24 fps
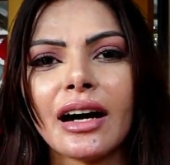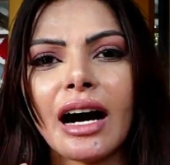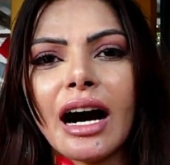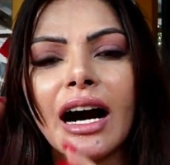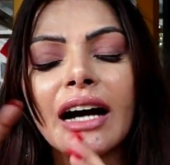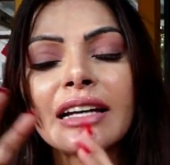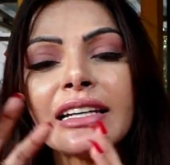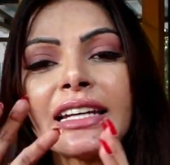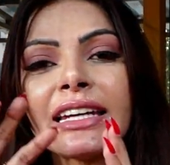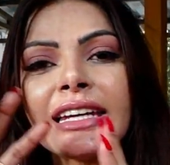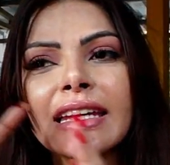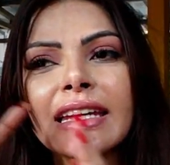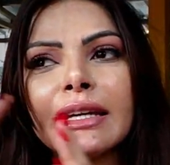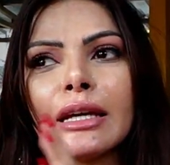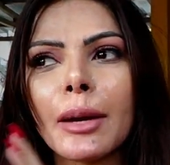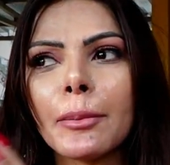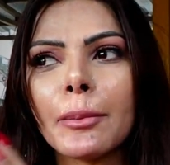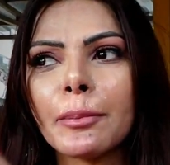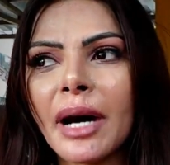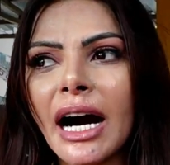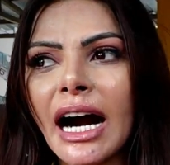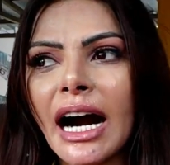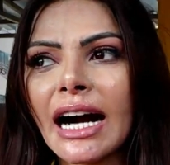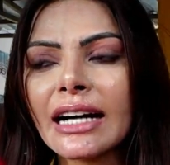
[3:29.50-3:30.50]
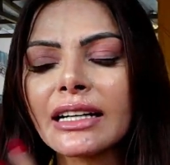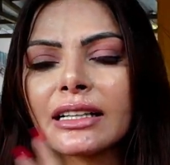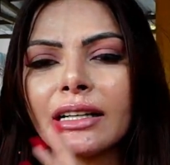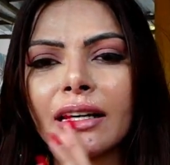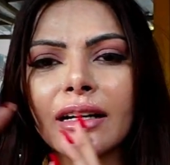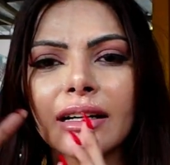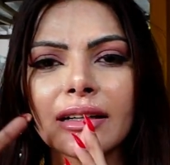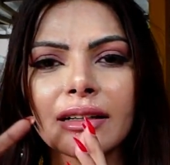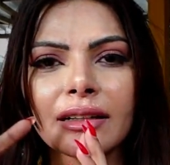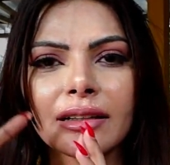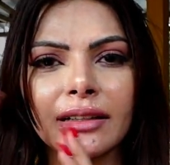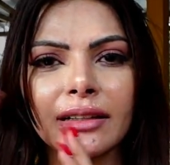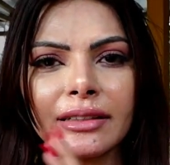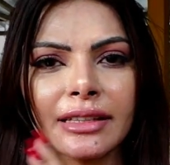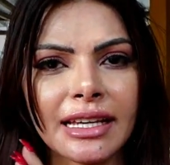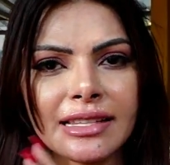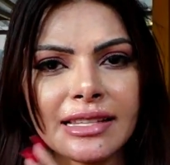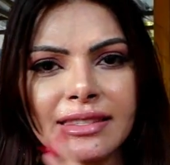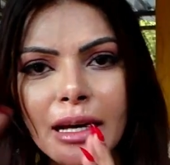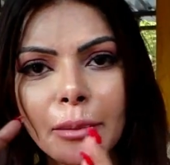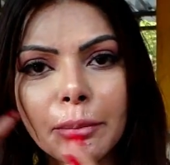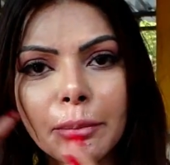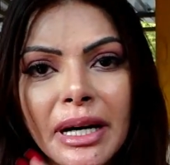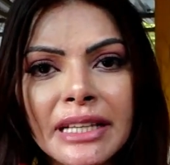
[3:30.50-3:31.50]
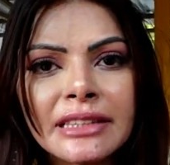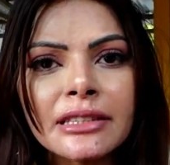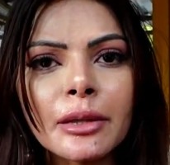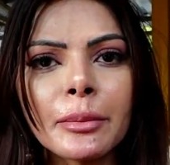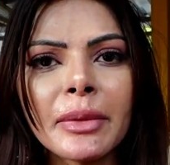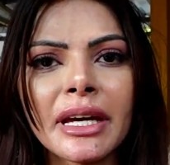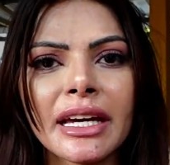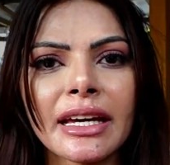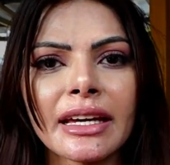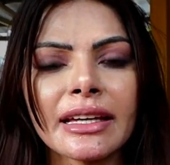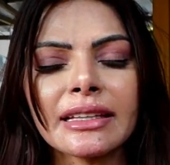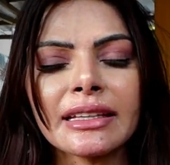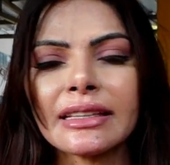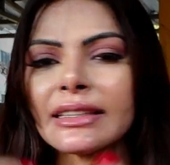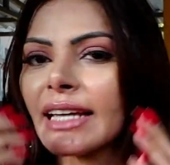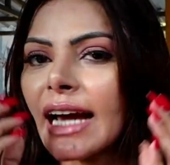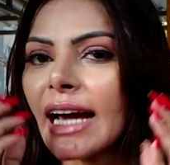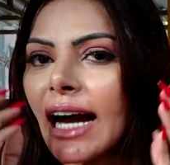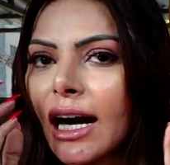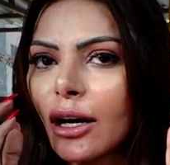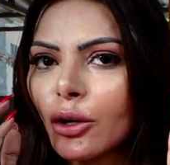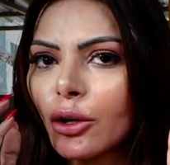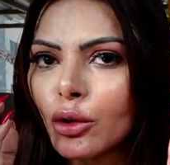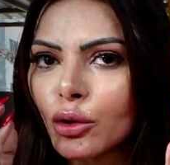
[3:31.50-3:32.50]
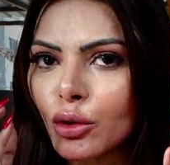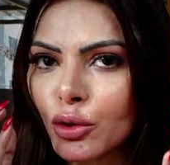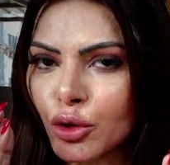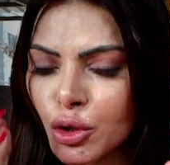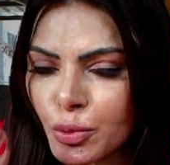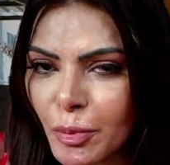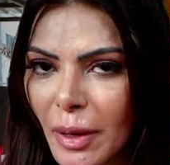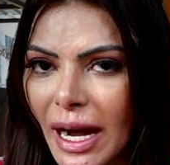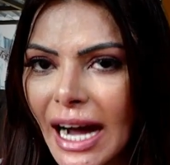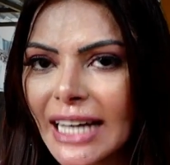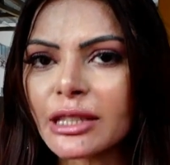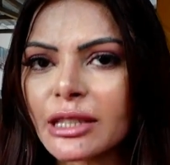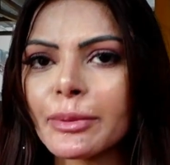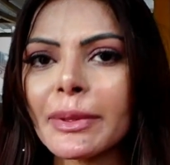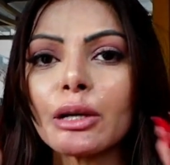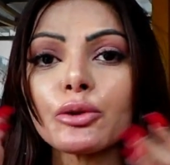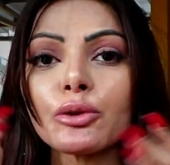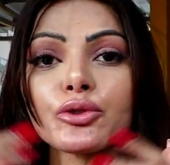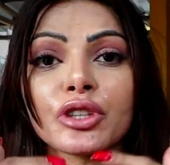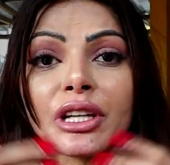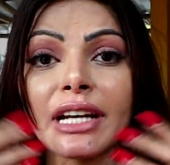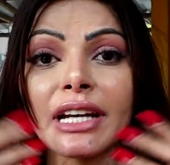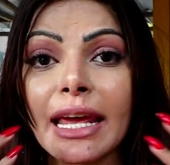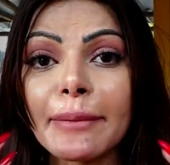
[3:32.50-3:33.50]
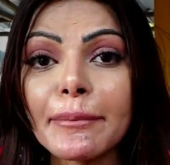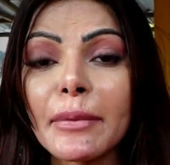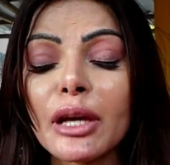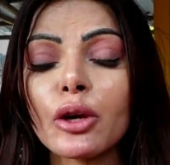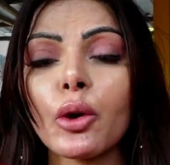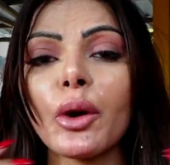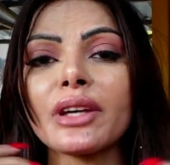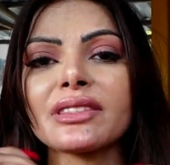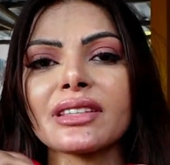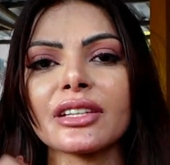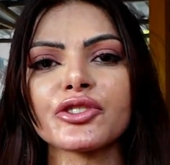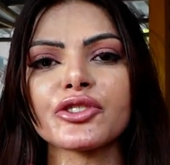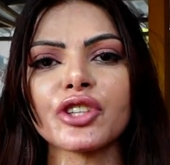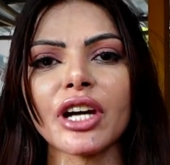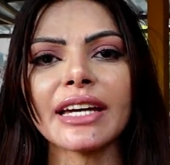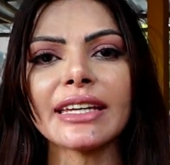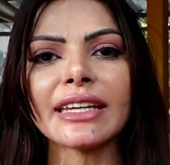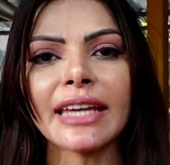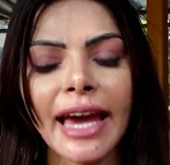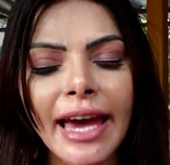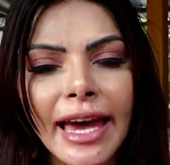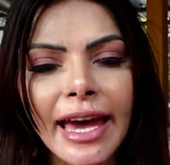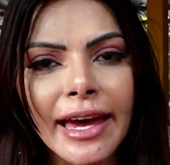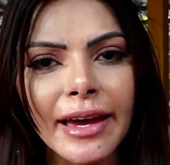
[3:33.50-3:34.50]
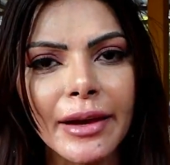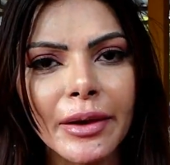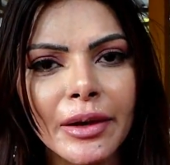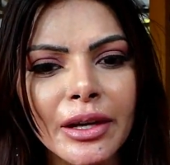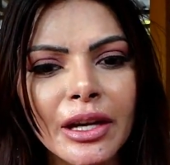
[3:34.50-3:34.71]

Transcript: अली बाग के संबंध में क्या उस बात में उस क्लेम में कोई सच्चाई है